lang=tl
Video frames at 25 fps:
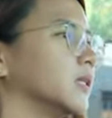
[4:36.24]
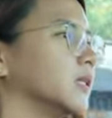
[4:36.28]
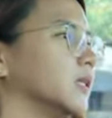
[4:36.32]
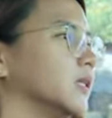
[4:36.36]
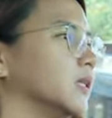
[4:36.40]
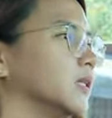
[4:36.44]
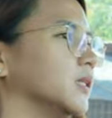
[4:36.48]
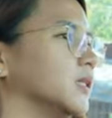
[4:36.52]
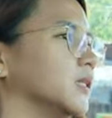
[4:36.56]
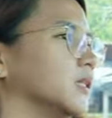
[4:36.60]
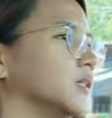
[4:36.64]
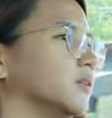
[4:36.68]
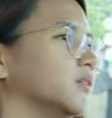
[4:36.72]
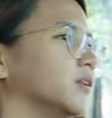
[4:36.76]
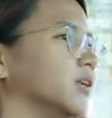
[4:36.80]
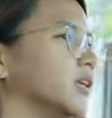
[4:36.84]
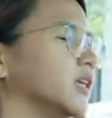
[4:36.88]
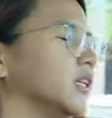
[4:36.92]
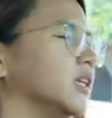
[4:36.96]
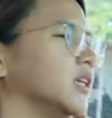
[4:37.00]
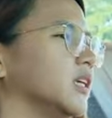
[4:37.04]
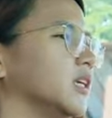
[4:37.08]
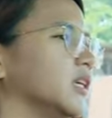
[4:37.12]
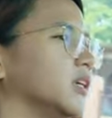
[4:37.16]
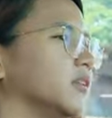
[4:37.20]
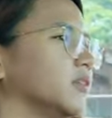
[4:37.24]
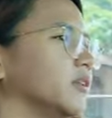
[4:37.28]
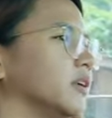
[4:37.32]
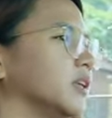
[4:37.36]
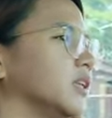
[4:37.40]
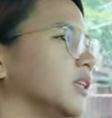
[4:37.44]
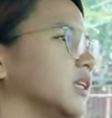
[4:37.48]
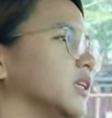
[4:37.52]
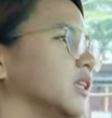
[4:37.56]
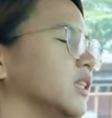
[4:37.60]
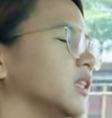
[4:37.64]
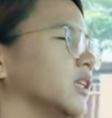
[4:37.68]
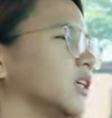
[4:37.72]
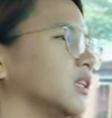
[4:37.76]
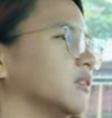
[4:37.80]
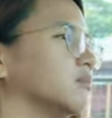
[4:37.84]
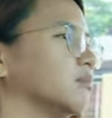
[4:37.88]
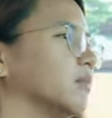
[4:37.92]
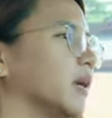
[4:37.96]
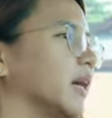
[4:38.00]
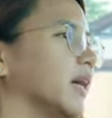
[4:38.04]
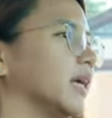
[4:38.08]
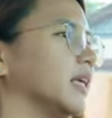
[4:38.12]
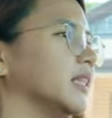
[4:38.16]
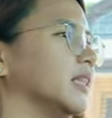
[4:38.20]
eh, really, really not
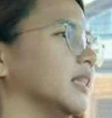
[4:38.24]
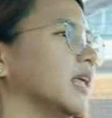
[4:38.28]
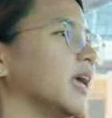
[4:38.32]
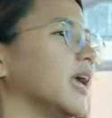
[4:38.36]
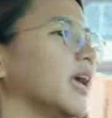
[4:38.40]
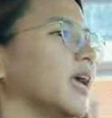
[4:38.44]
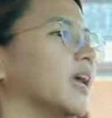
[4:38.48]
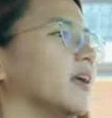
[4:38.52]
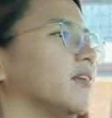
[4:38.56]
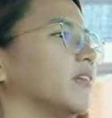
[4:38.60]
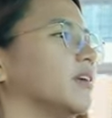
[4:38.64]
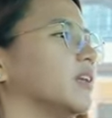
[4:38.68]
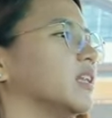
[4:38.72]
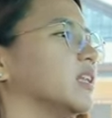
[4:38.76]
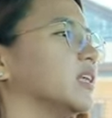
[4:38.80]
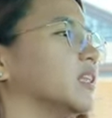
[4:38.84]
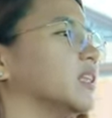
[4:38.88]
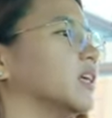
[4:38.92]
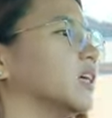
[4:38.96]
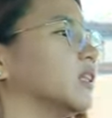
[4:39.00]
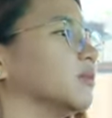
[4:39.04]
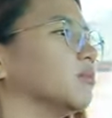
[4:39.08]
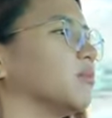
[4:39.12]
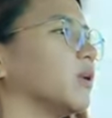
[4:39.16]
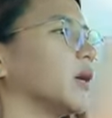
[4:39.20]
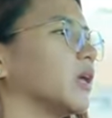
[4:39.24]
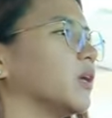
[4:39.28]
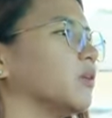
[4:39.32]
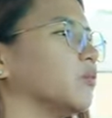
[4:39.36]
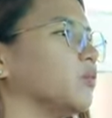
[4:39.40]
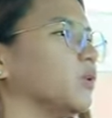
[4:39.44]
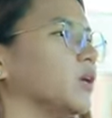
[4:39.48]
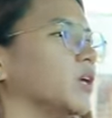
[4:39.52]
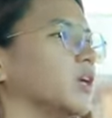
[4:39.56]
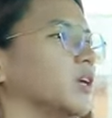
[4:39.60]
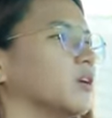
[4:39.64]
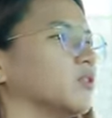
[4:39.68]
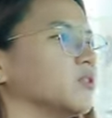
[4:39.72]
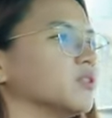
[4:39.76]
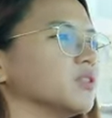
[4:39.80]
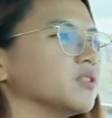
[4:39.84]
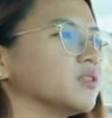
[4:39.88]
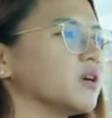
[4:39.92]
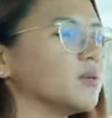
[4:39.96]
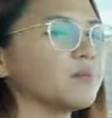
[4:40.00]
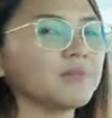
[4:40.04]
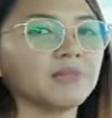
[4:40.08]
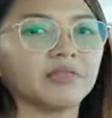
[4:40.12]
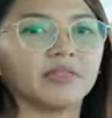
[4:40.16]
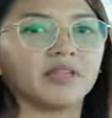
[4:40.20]
my day, really not my week or
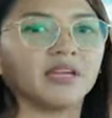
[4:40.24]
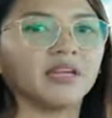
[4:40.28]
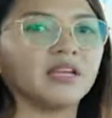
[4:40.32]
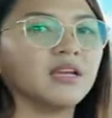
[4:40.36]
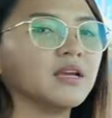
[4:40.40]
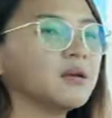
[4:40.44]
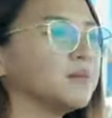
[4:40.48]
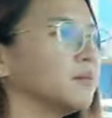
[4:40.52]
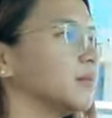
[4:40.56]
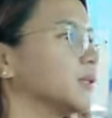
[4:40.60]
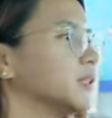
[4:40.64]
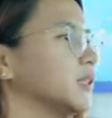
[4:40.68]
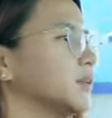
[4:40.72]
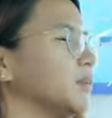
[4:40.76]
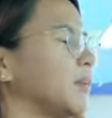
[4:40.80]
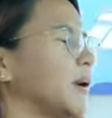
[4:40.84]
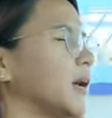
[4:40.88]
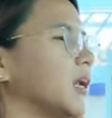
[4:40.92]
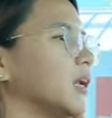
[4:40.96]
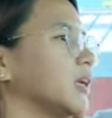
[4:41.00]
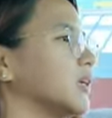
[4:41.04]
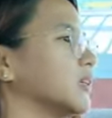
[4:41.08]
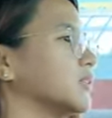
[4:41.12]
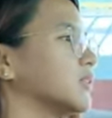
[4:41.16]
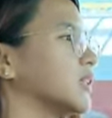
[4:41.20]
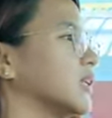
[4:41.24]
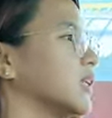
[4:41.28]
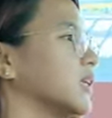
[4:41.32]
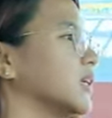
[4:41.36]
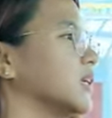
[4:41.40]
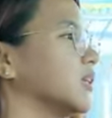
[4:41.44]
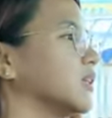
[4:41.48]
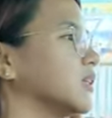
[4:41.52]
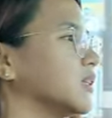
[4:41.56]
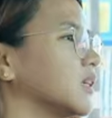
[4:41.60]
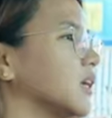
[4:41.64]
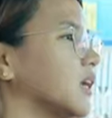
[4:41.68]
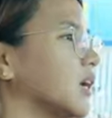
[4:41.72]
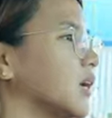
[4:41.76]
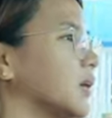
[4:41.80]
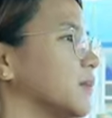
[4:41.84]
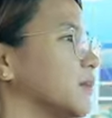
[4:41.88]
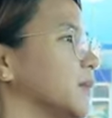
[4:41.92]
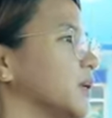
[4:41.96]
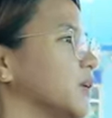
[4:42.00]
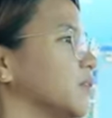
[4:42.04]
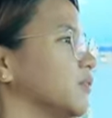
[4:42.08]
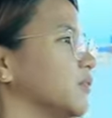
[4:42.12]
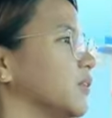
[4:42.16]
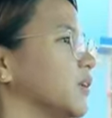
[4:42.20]
something. Basta parang talagang kakaiba
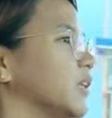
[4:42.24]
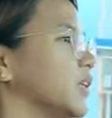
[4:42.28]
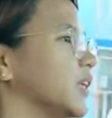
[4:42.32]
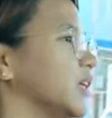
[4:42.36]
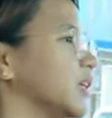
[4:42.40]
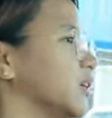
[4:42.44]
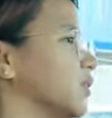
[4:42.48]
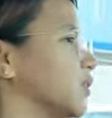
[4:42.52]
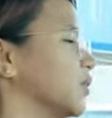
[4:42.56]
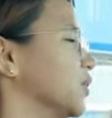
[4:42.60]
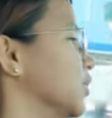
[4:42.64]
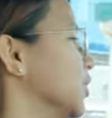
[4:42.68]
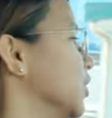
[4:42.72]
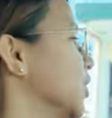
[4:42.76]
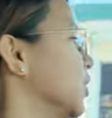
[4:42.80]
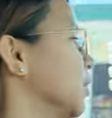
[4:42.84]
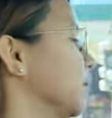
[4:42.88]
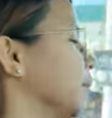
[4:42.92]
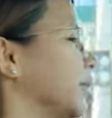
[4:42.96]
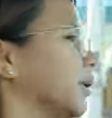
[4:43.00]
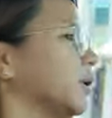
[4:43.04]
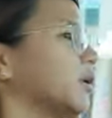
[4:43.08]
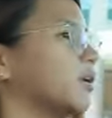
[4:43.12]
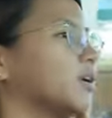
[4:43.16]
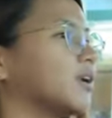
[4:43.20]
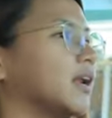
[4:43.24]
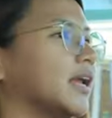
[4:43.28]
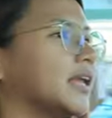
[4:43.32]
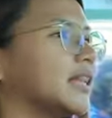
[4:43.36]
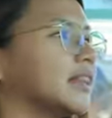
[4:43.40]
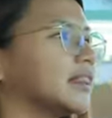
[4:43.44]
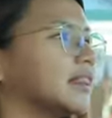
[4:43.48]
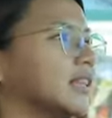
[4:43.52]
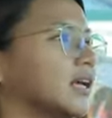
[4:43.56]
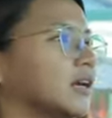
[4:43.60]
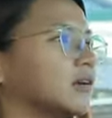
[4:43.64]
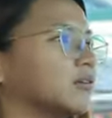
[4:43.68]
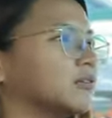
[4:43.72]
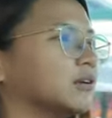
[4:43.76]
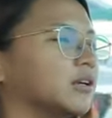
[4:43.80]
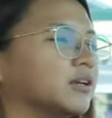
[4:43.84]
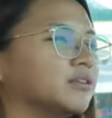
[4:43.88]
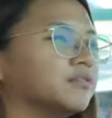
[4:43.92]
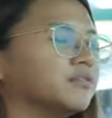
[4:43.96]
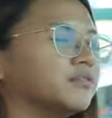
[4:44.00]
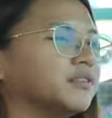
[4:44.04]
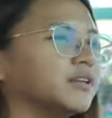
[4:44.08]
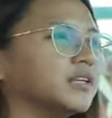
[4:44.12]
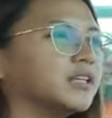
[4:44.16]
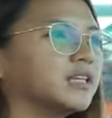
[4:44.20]
yung feeling ko. Pero right now, I
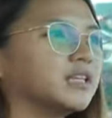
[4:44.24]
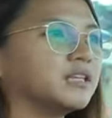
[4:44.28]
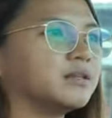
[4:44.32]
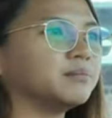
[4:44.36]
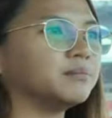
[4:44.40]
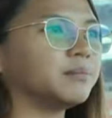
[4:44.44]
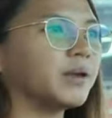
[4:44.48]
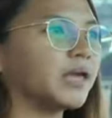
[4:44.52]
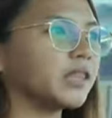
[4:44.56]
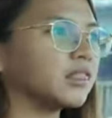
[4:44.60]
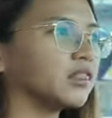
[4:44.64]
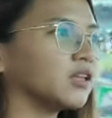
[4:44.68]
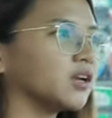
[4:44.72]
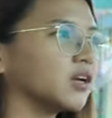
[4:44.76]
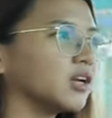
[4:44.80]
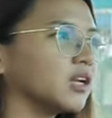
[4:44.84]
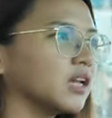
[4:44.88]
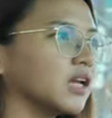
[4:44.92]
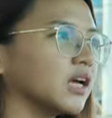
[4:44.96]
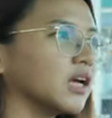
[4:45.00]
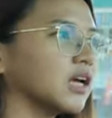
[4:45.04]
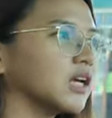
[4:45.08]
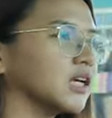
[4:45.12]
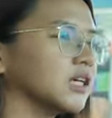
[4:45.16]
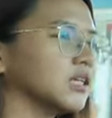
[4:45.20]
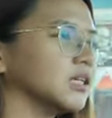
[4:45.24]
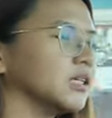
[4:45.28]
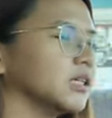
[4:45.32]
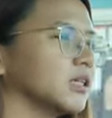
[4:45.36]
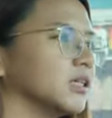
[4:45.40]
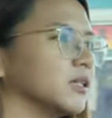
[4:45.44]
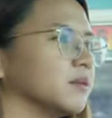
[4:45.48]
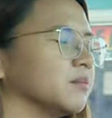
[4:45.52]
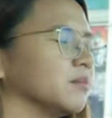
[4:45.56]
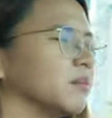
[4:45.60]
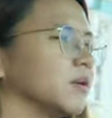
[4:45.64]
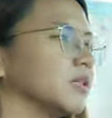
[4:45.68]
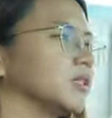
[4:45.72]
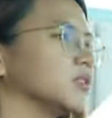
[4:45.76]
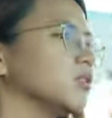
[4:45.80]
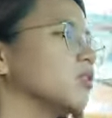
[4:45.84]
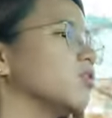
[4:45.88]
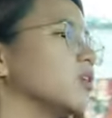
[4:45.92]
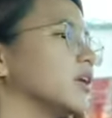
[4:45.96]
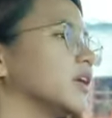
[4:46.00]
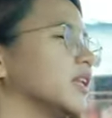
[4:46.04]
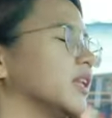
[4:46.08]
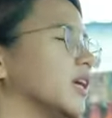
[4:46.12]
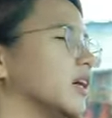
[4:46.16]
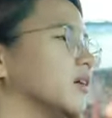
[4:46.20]
feel better na mas
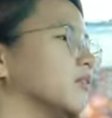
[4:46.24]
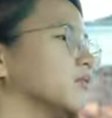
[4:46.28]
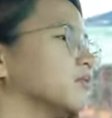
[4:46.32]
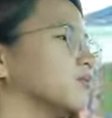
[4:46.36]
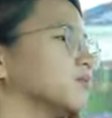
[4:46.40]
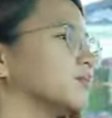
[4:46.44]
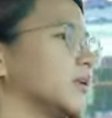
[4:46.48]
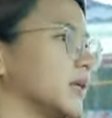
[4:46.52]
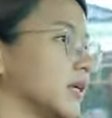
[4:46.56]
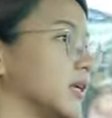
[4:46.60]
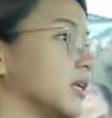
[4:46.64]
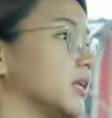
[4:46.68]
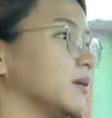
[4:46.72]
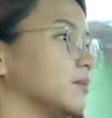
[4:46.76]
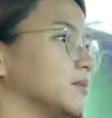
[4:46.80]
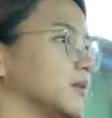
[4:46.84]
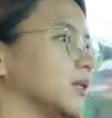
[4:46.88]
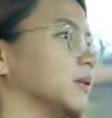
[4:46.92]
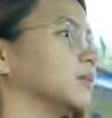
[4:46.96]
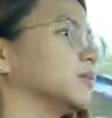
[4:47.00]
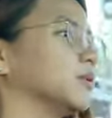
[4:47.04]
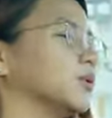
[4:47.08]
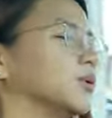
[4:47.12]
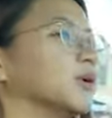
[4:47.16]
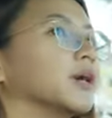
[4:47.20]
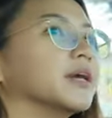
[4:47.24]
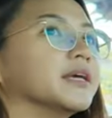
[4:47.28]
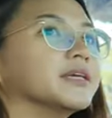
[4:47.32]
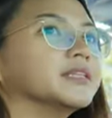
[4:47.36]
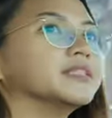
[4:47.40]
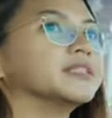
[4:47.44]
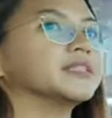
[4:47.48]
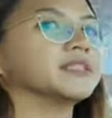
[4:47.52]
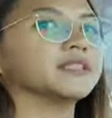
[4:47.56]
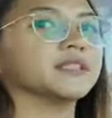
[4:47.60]
okay na ang pakiramdam ko, guys.